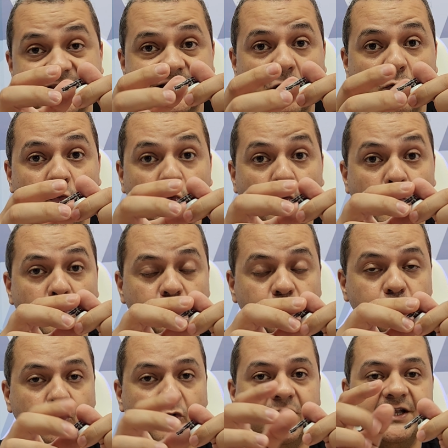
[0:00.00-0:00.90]
Então, o
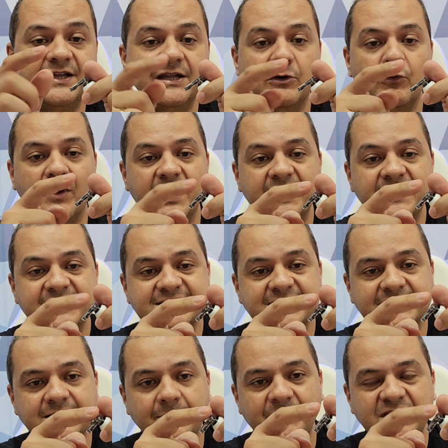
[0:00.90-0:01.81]
controle não é
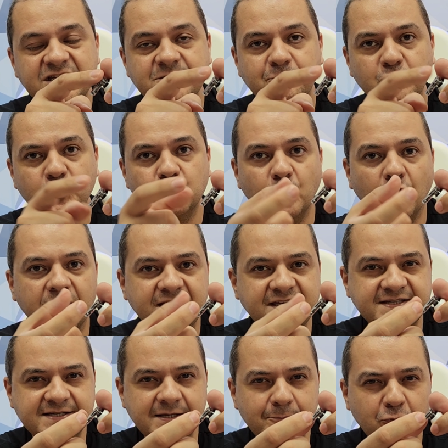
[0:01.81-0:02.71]
exatamente por
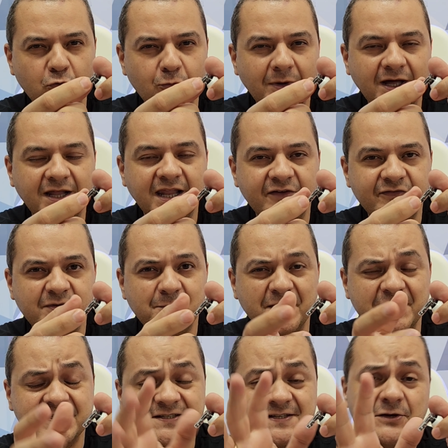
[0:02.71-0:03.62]
toque, sim por uma leve
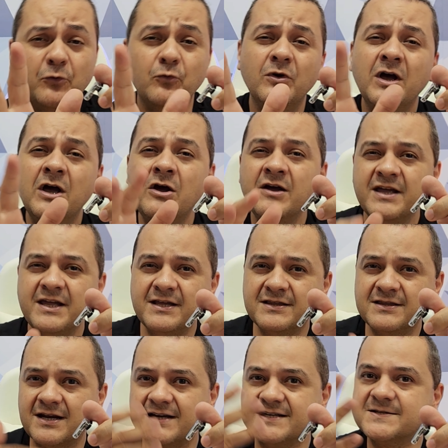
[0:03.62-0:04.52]
pressão que
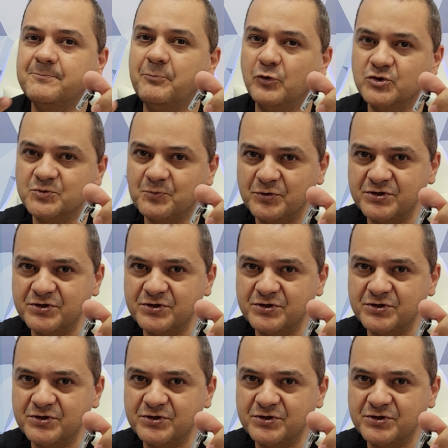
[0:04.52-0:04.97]
traz pontos